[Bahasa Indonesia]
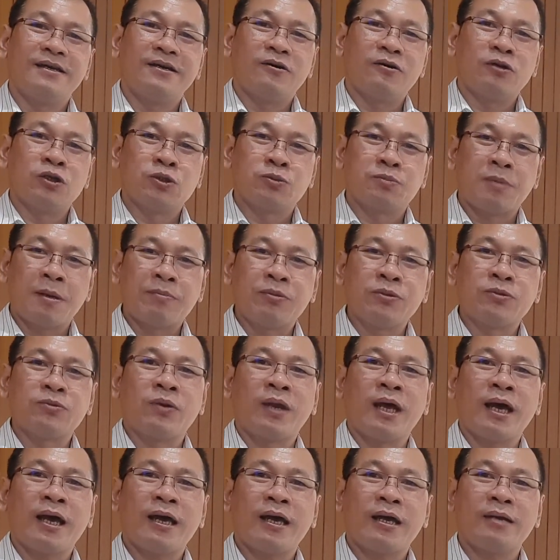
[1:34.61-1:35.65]
Oleh sebab
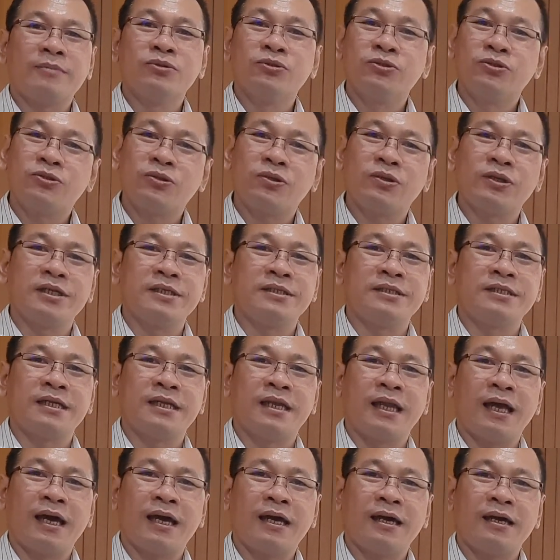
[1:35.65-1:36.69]
itulah muncul
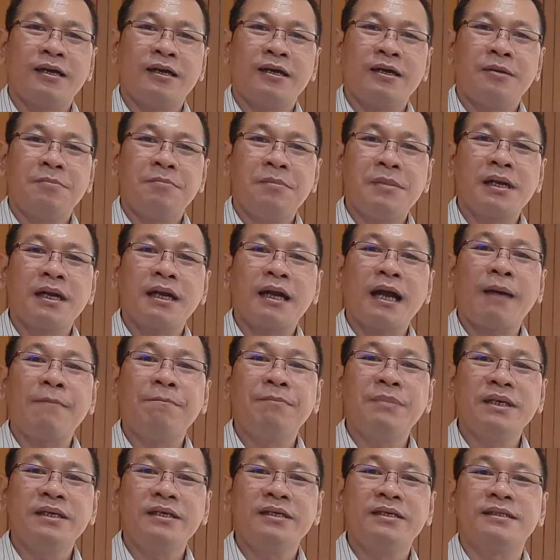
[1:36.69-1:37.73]
istilah
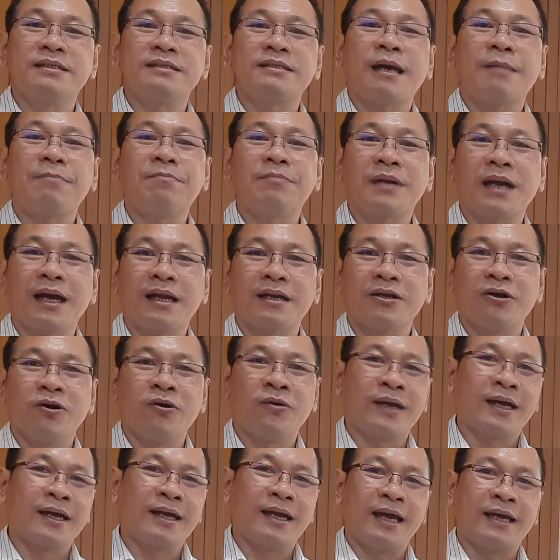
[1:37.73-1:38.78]
mengkambing hitamkan
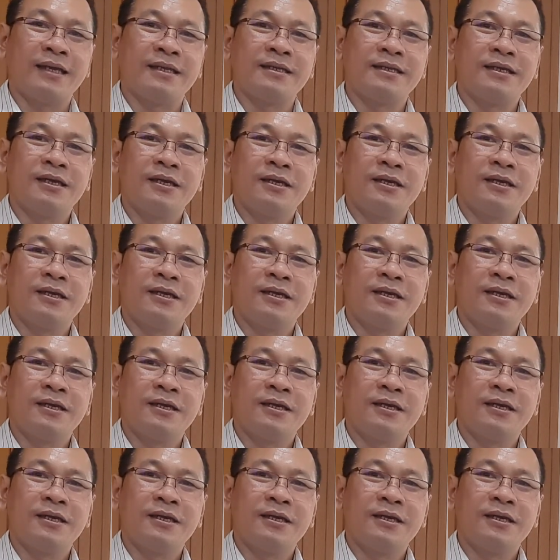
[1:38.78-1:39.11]
orang lain.